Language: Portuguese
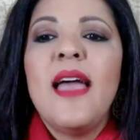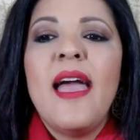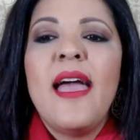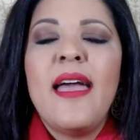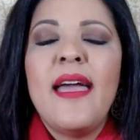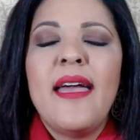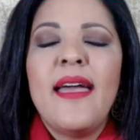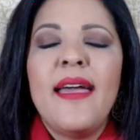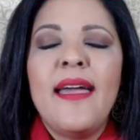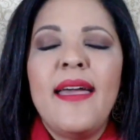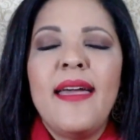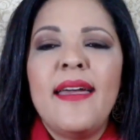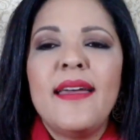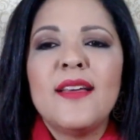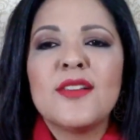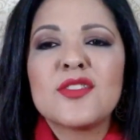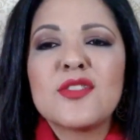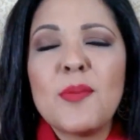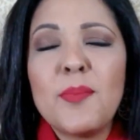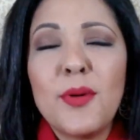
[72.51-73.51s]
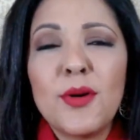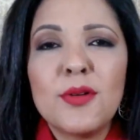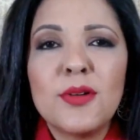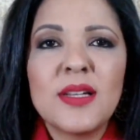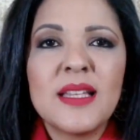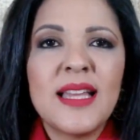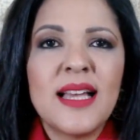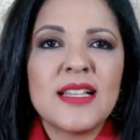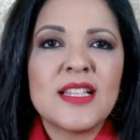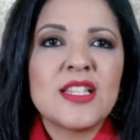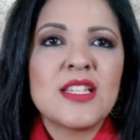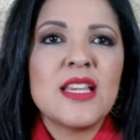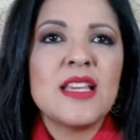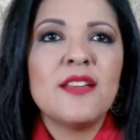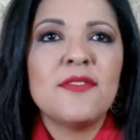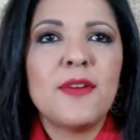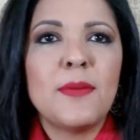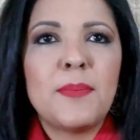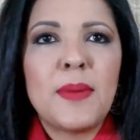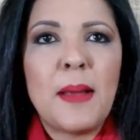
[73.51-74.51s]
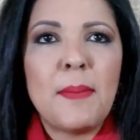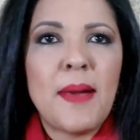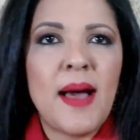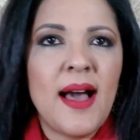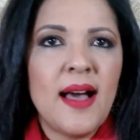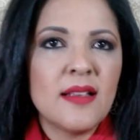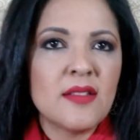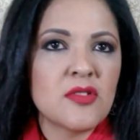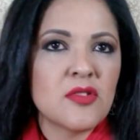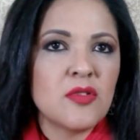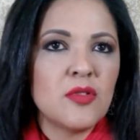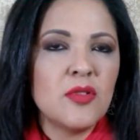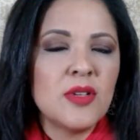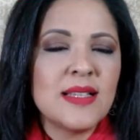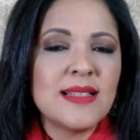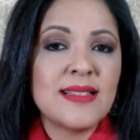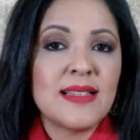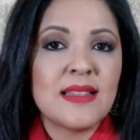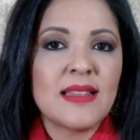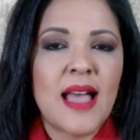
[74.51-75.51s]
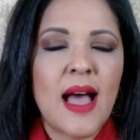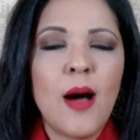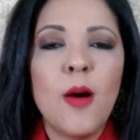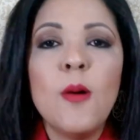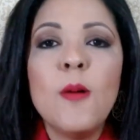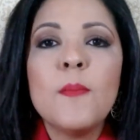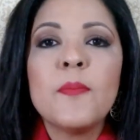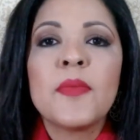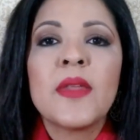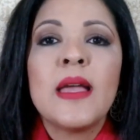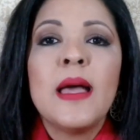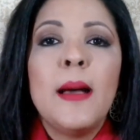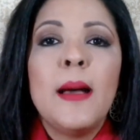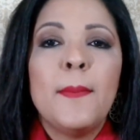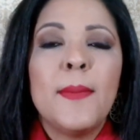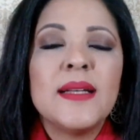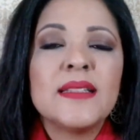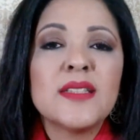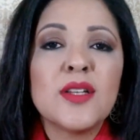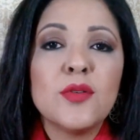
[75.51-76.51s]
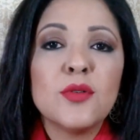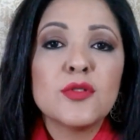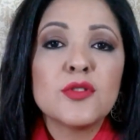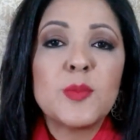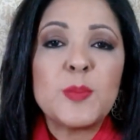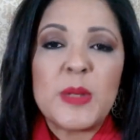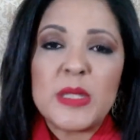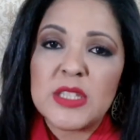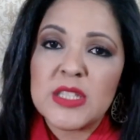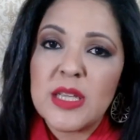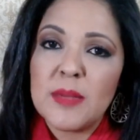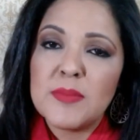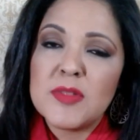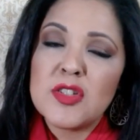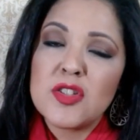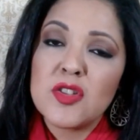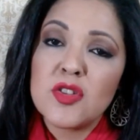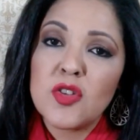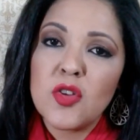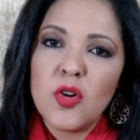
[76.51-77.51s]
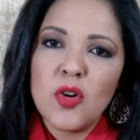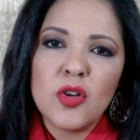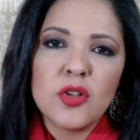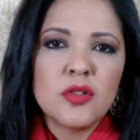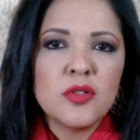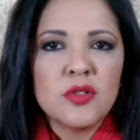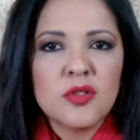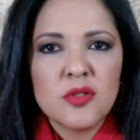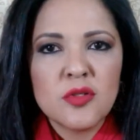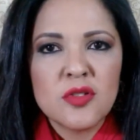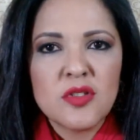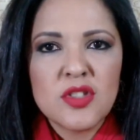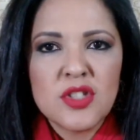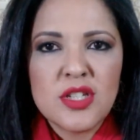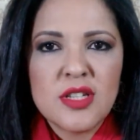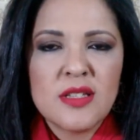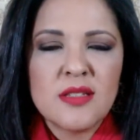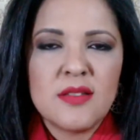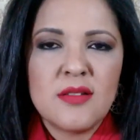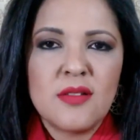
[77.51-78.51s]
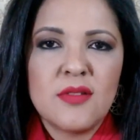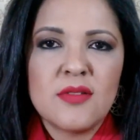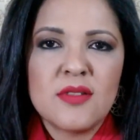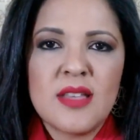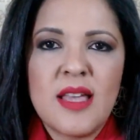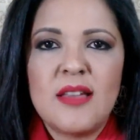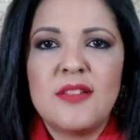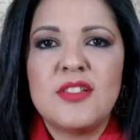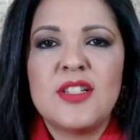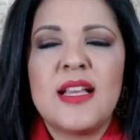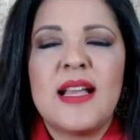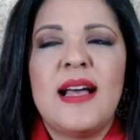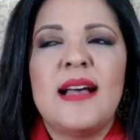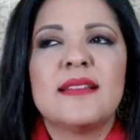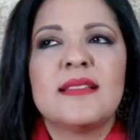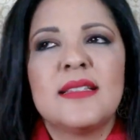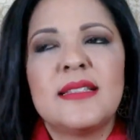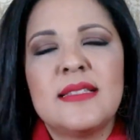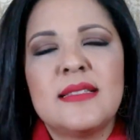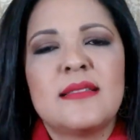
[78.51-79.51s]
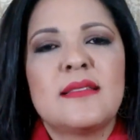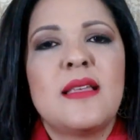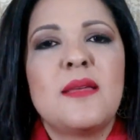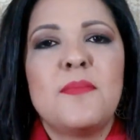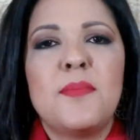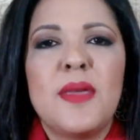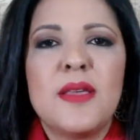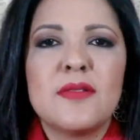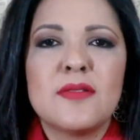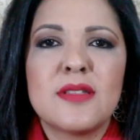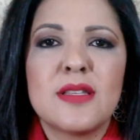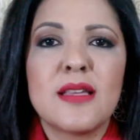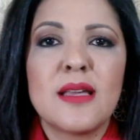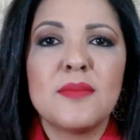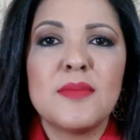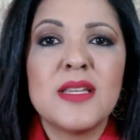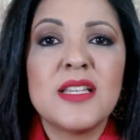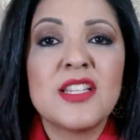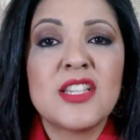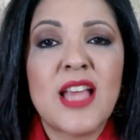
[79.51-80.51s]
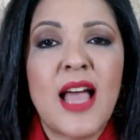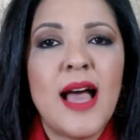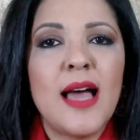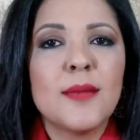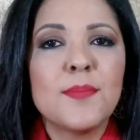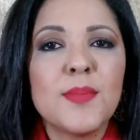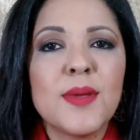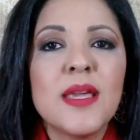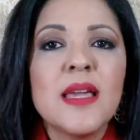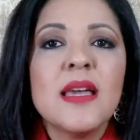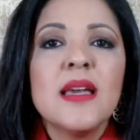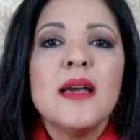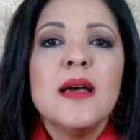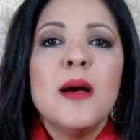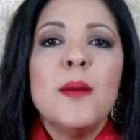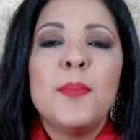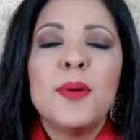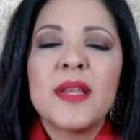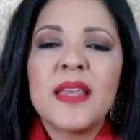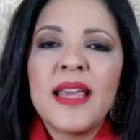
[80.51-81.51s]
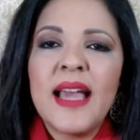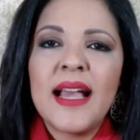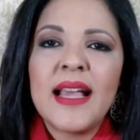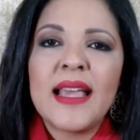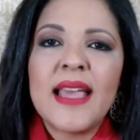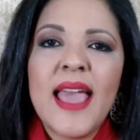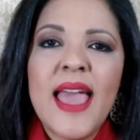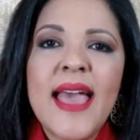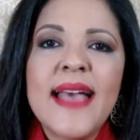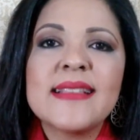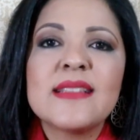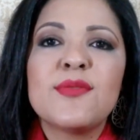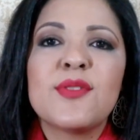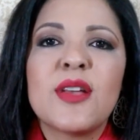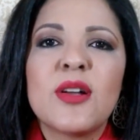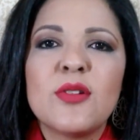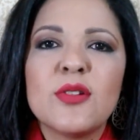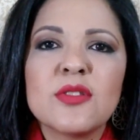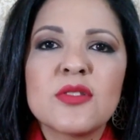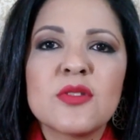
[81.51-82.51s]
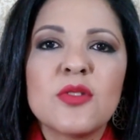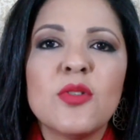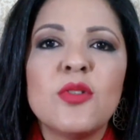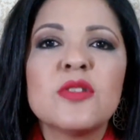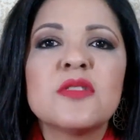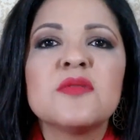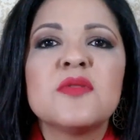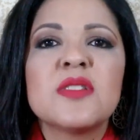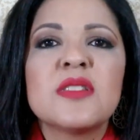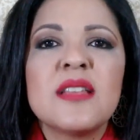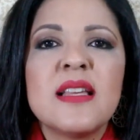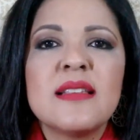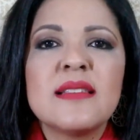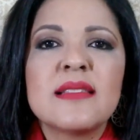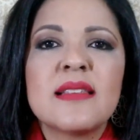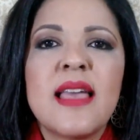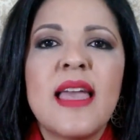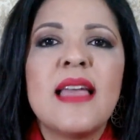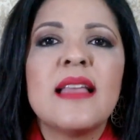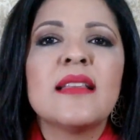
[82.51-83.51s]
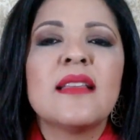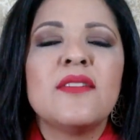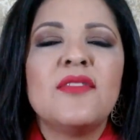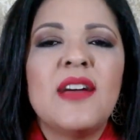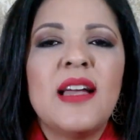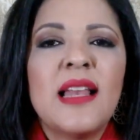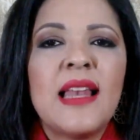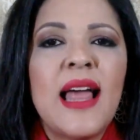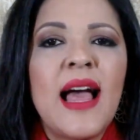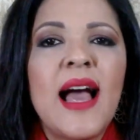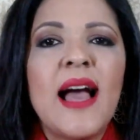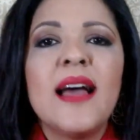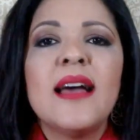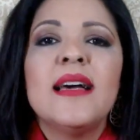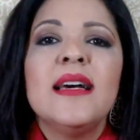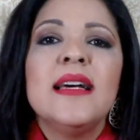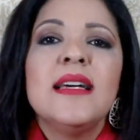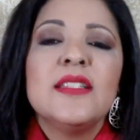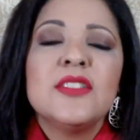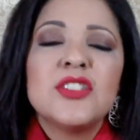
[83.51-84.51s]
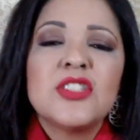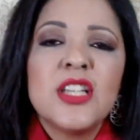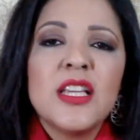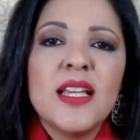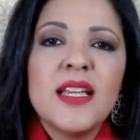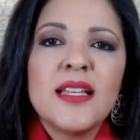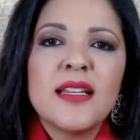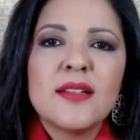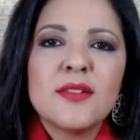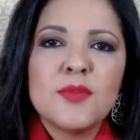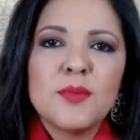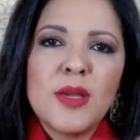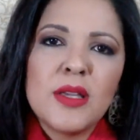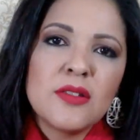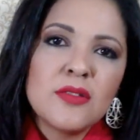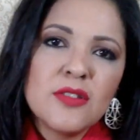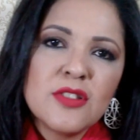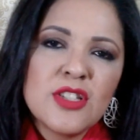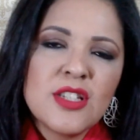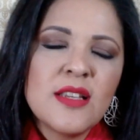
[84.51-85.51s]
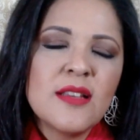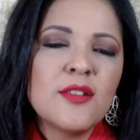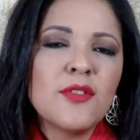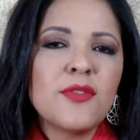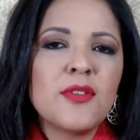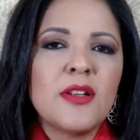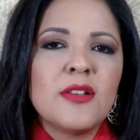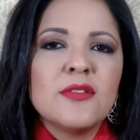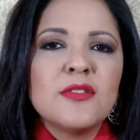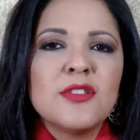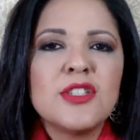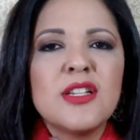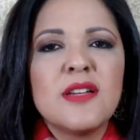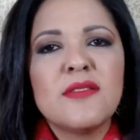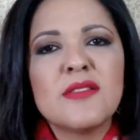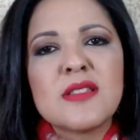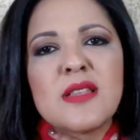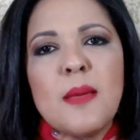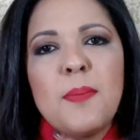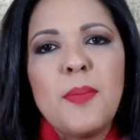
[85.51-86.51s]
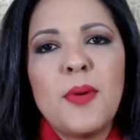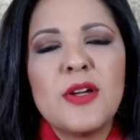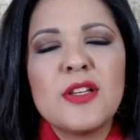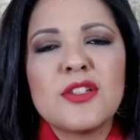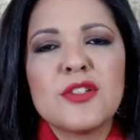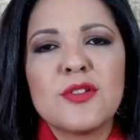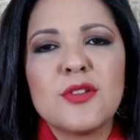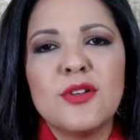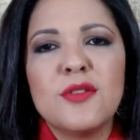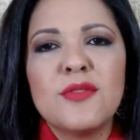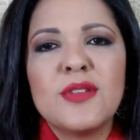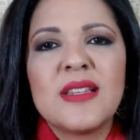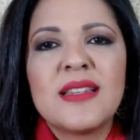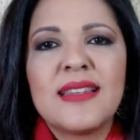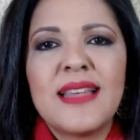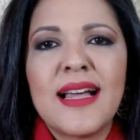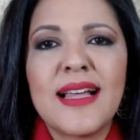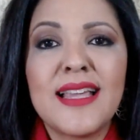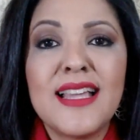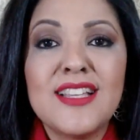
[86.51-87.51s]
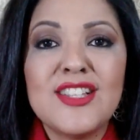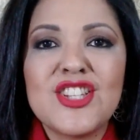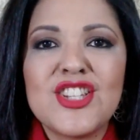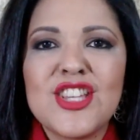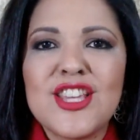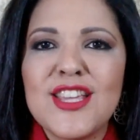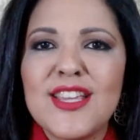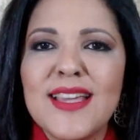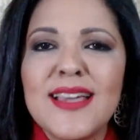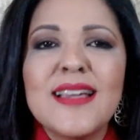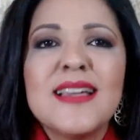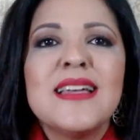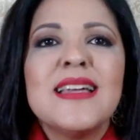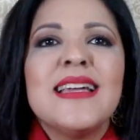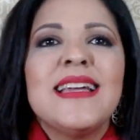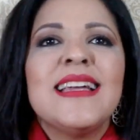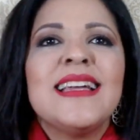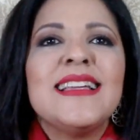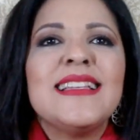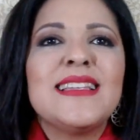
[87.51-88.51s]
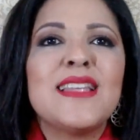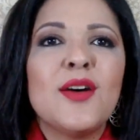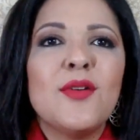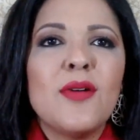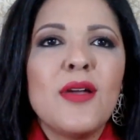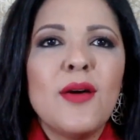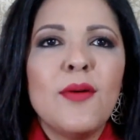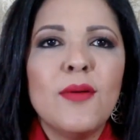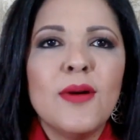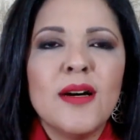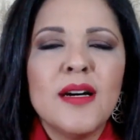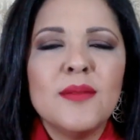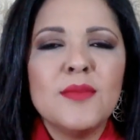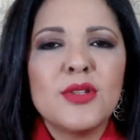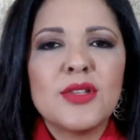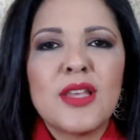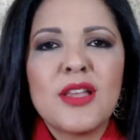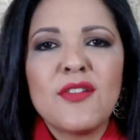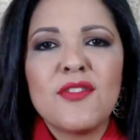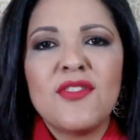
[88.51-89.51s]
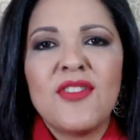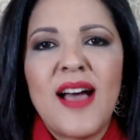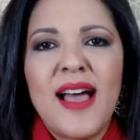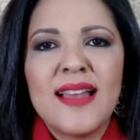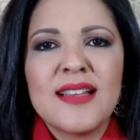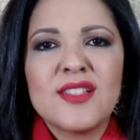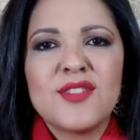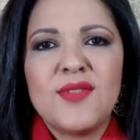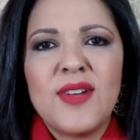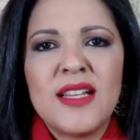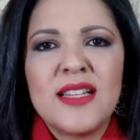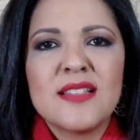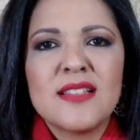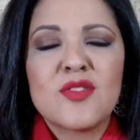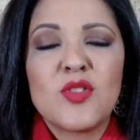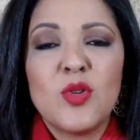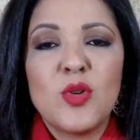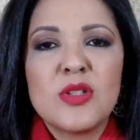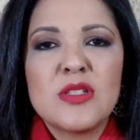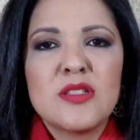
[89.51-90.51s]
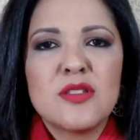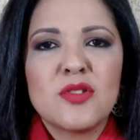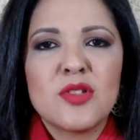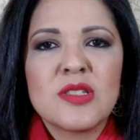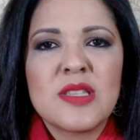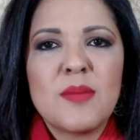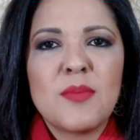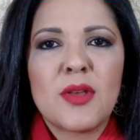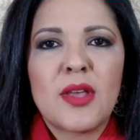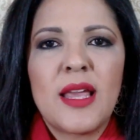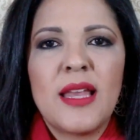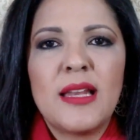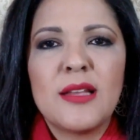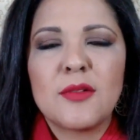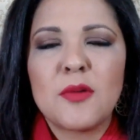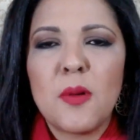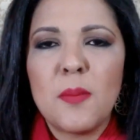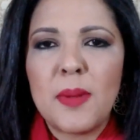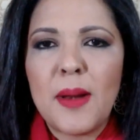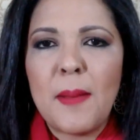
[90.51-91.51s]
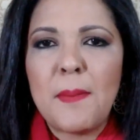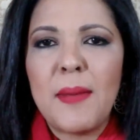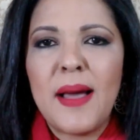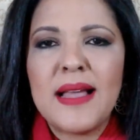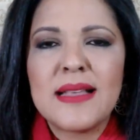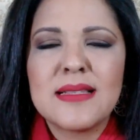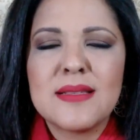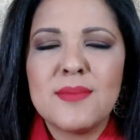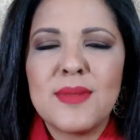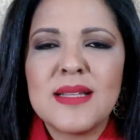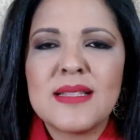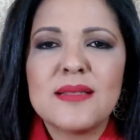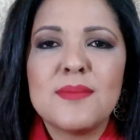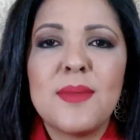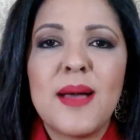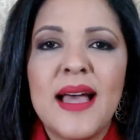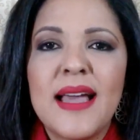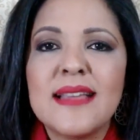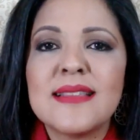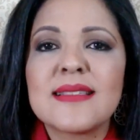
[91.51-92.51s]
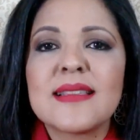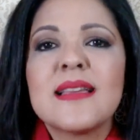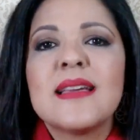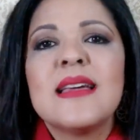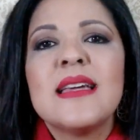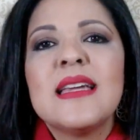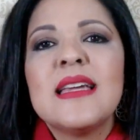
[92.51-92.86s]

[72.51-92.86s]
É, eu sou pouco criativa para amarrações e tal, mas eu uso praticamente todos os dias. Eu não saio de casa nesse tempinho sem a minha echarpe, porque aquece, fica gostoso, você esquenta, vai lá, tira no meio do dia, no final do dia você põe de novo e tá quentinha. Então eu amo, eu tenho várias, de várias cores, estou sempre querendo comprar mais e mais e mais.